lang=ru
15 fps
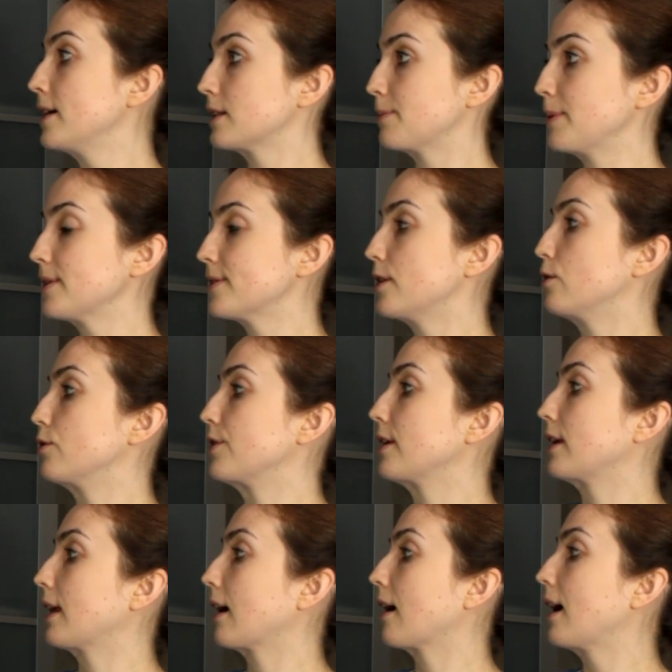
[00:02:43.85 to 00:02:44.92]
Теперь
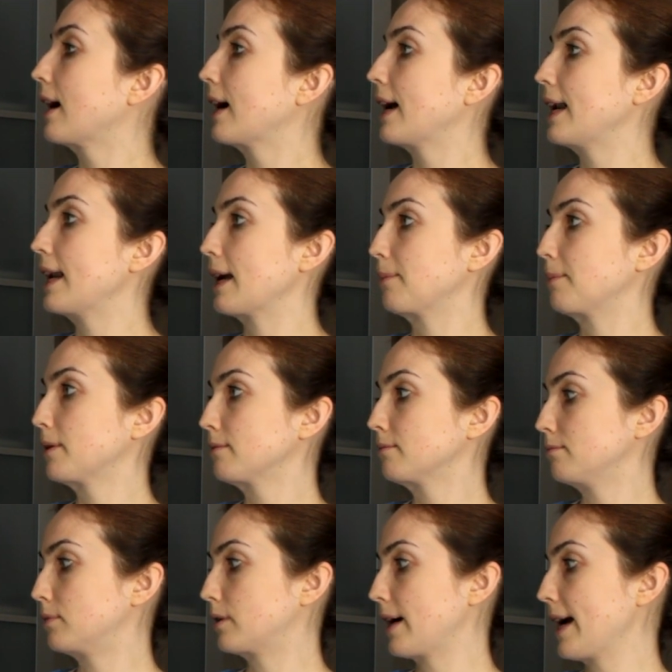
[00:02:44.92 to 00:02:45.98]
зелененькие. Хлеб –
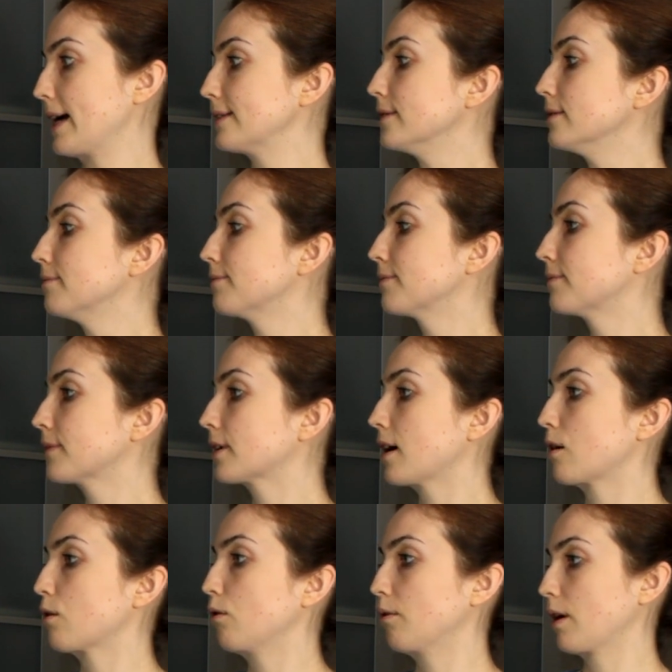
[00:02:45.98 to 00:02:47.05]
bread,
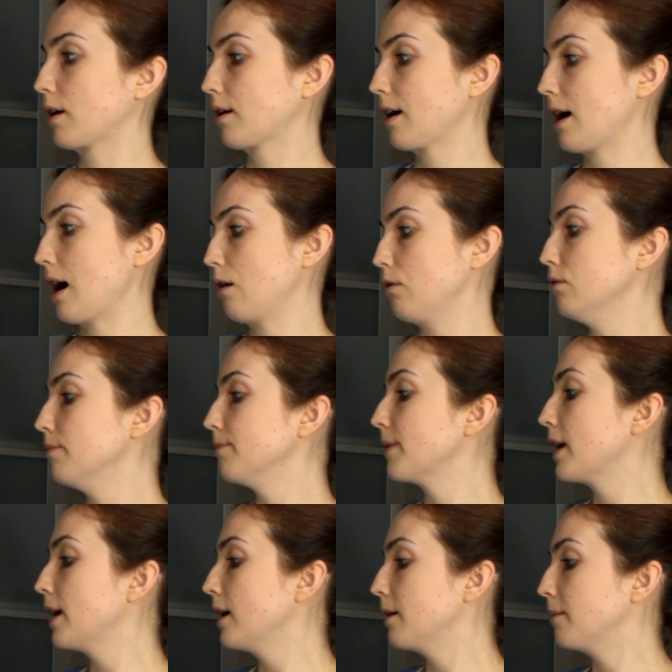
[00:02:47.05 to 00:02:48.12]
корова – cow,
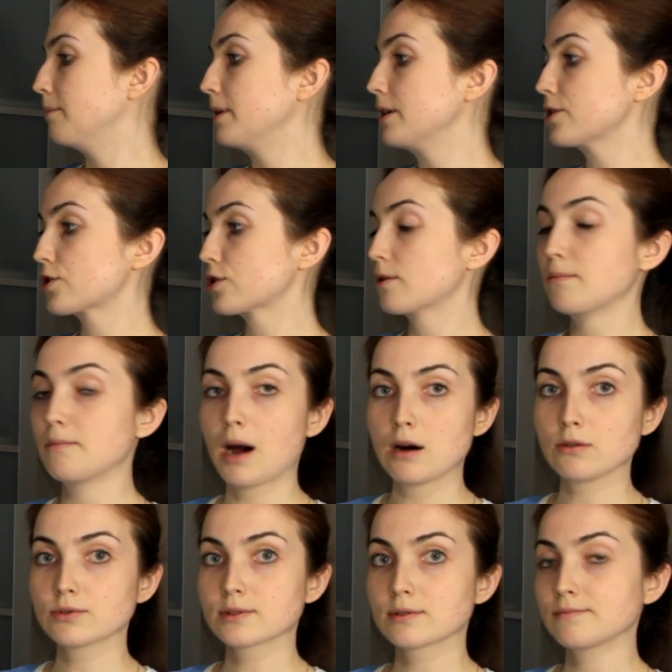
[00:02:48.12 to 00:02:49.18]
мышь –
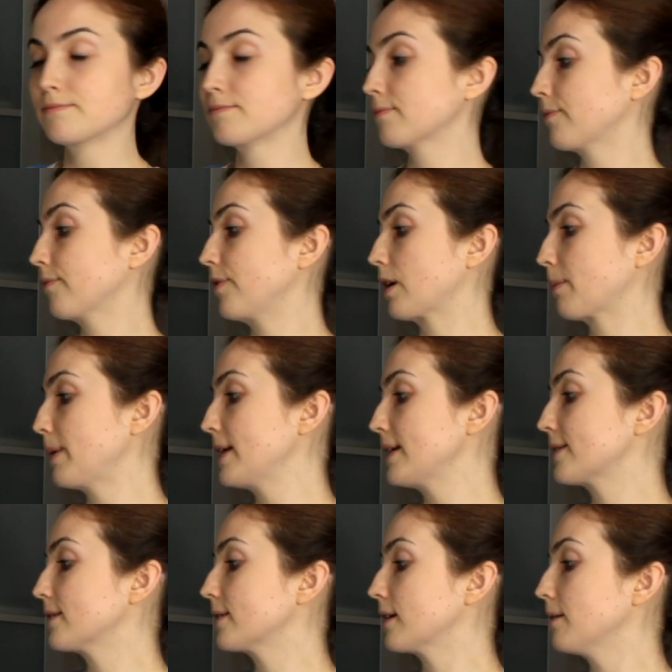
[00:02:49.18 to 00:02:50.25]
mouse. Вверх по
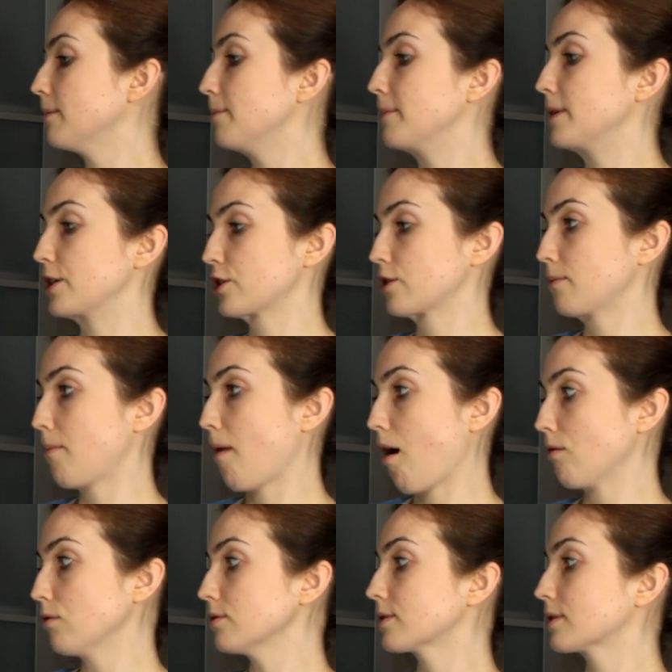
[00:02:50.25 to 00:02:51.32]
лесенке. Мышь –
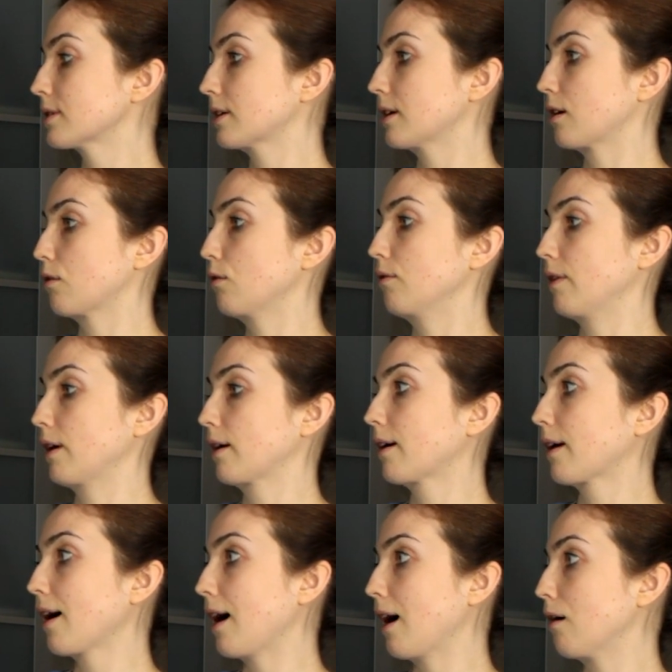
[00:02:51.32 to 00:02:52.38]
mouse, корова –
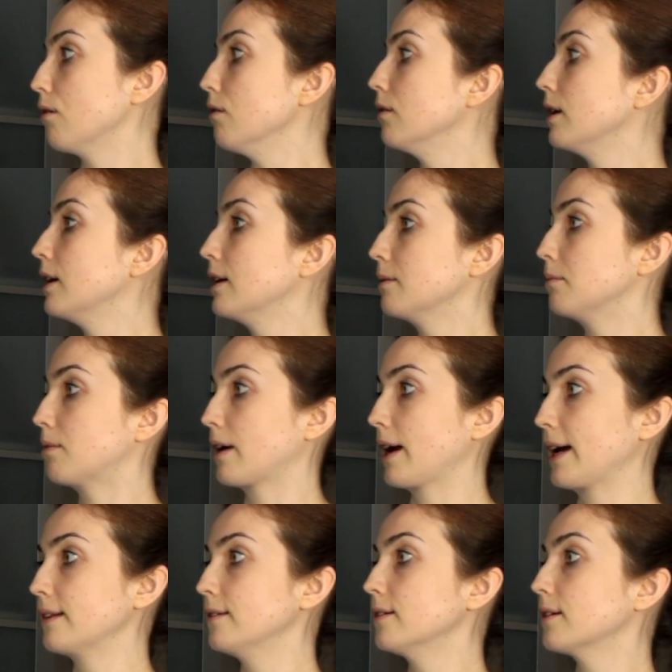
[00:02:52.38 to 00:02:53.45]
cow,
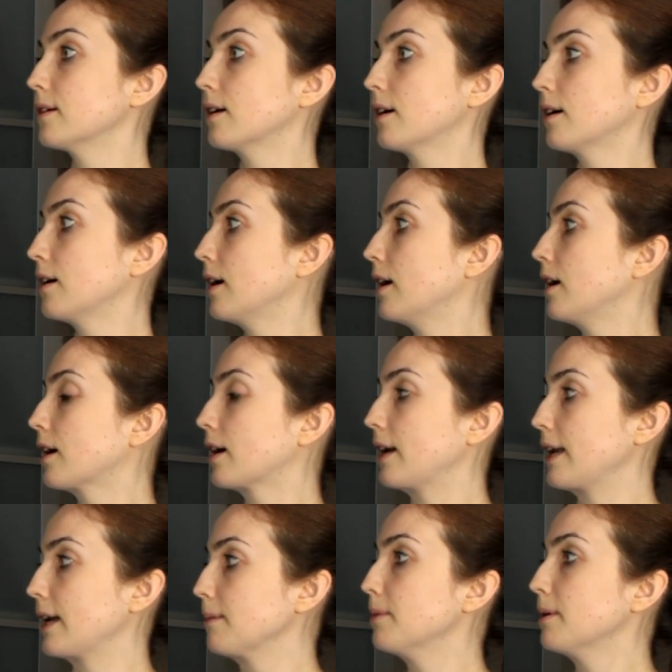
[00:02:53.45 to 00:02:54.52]
bread,
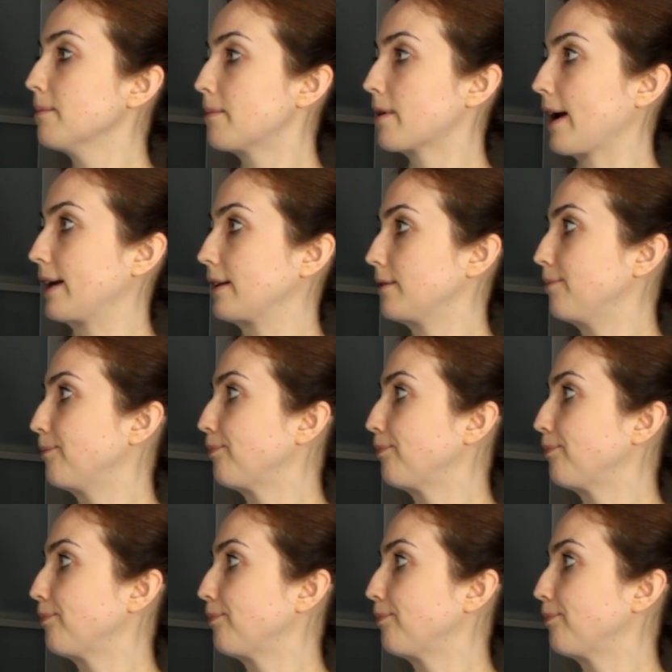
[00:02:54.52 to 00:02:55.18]
хлеб – bread.